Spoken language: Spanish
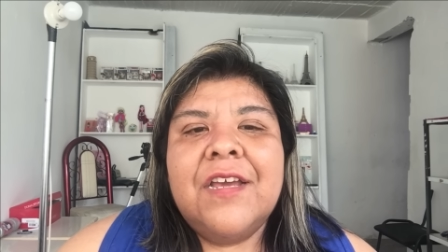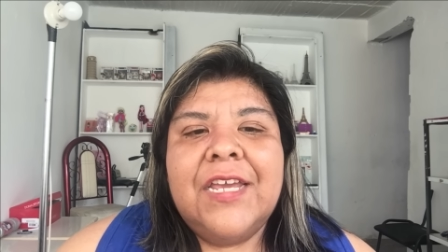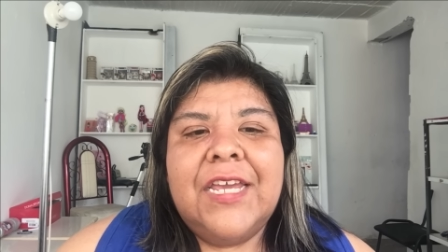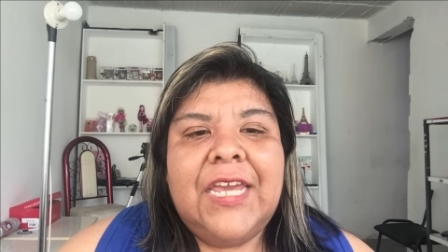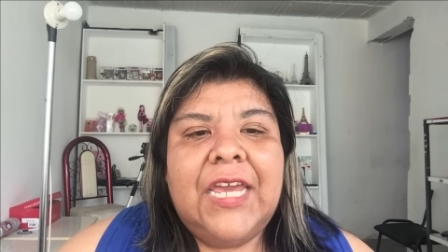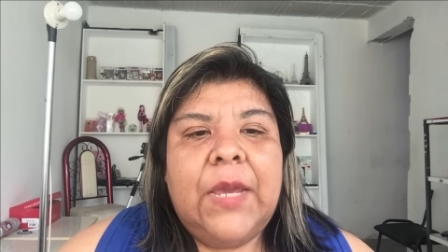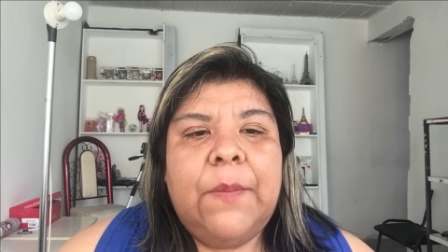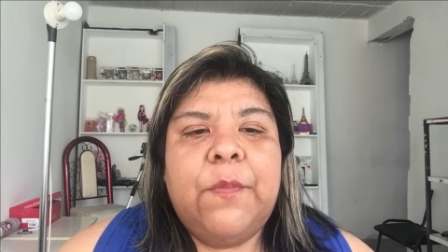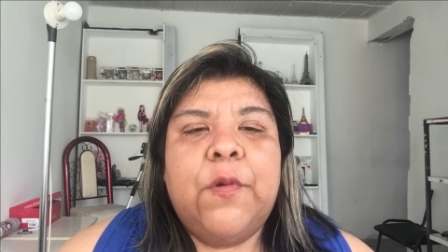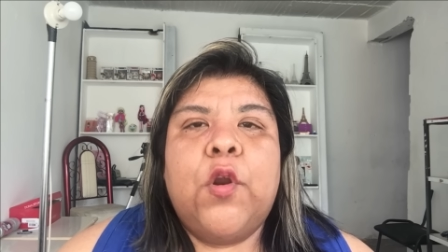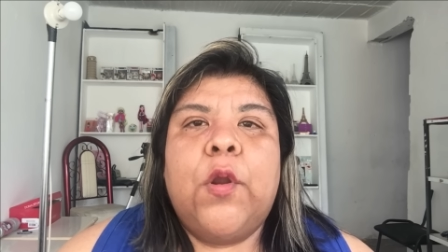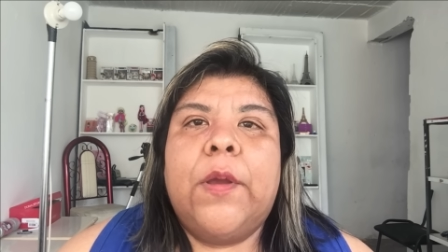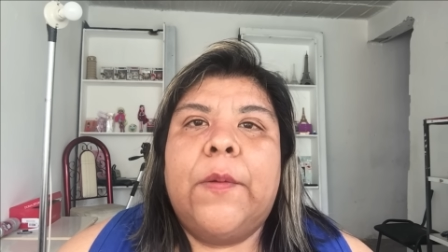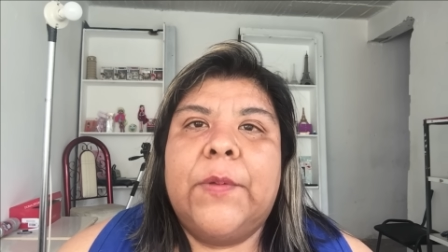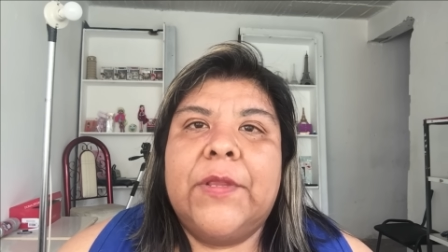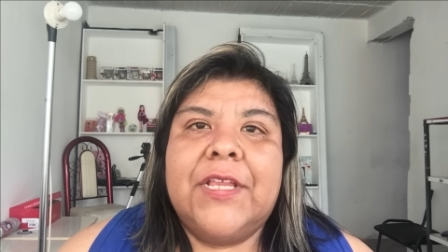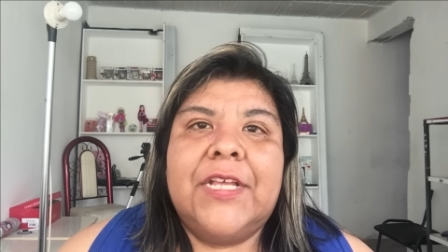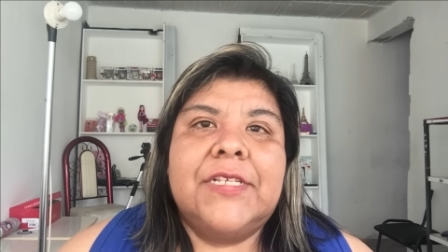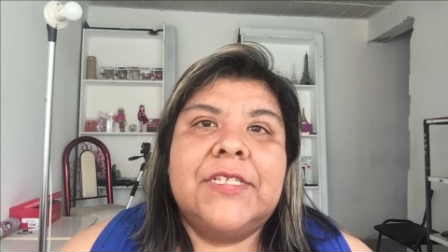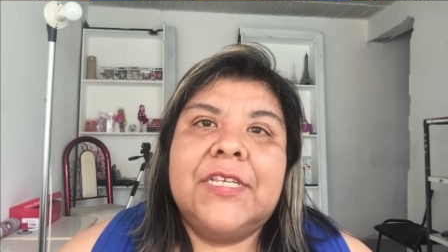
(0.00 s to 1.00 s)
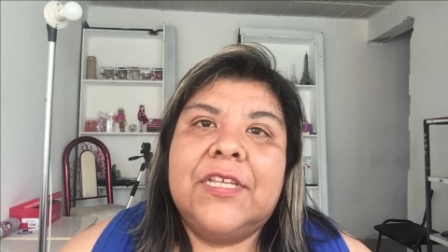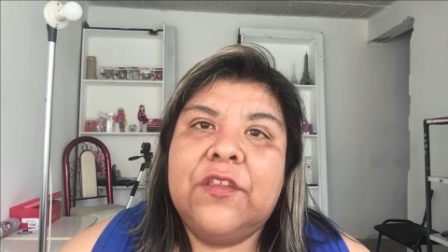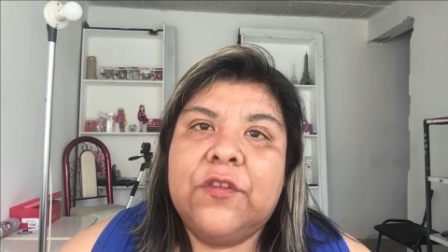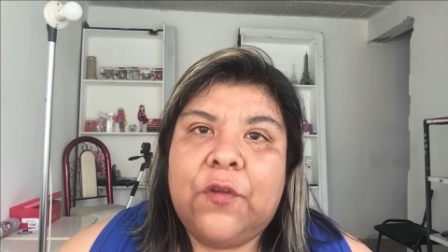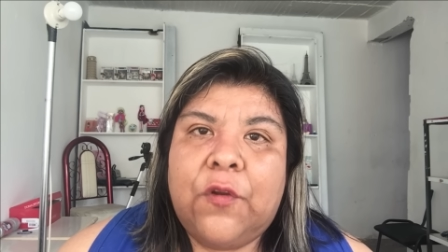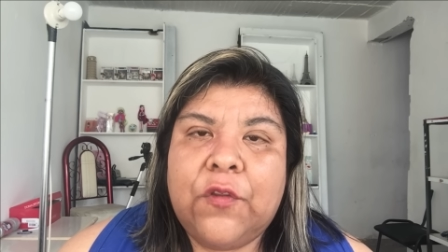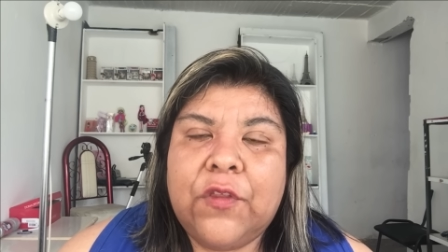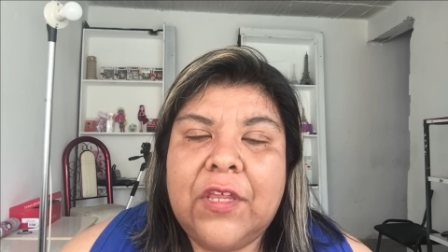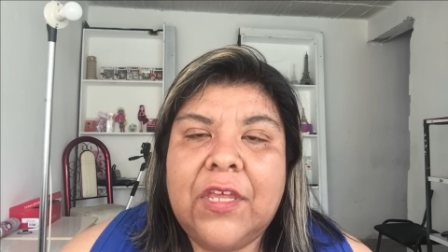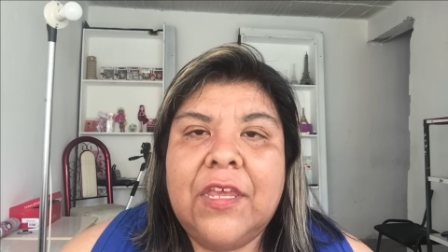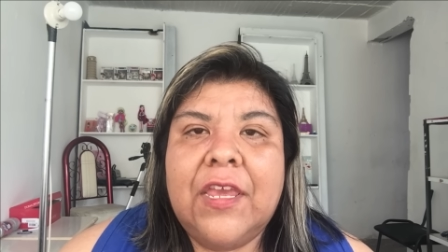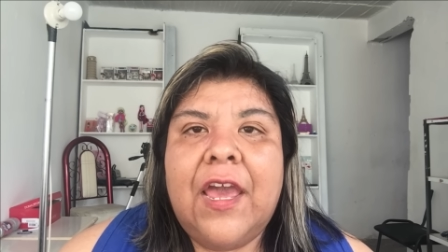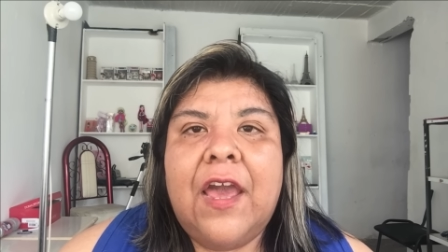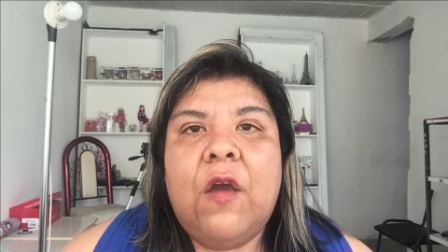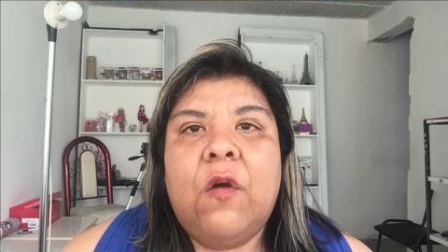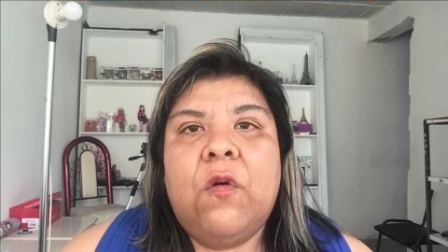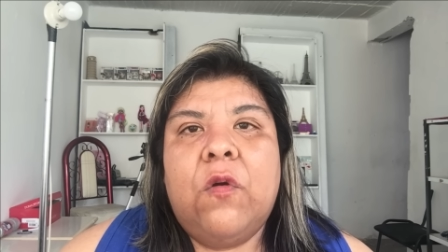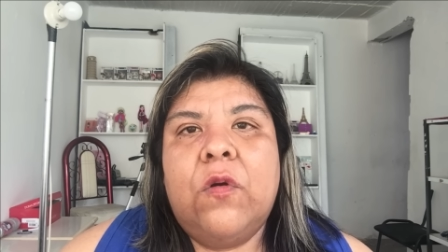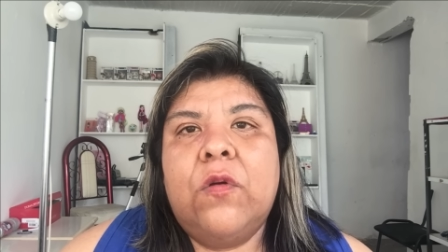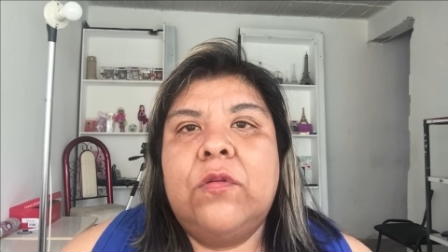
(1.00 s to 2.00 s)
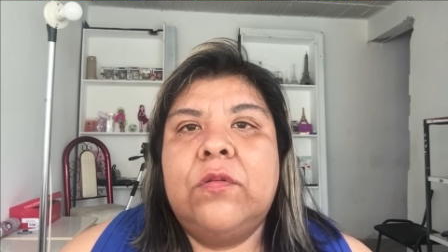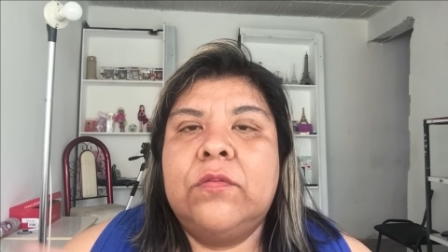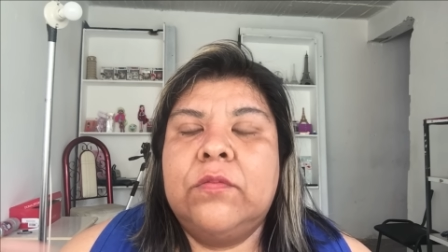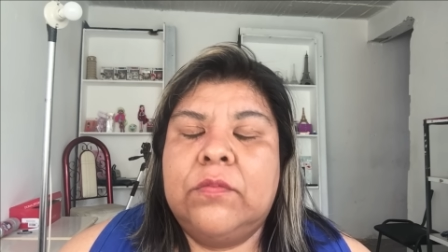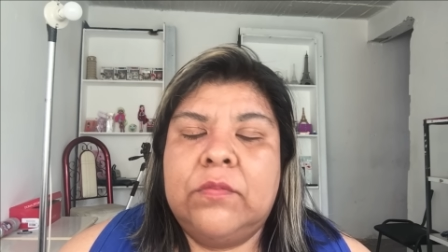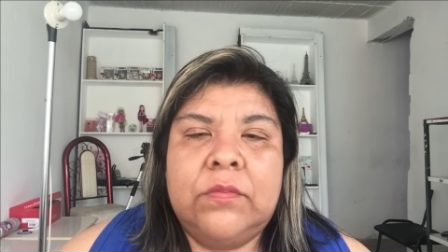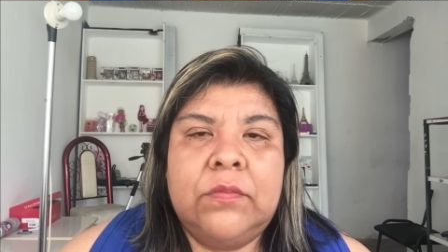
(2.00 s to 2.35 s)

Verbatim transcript: eh, pero obviamente sin tortilla o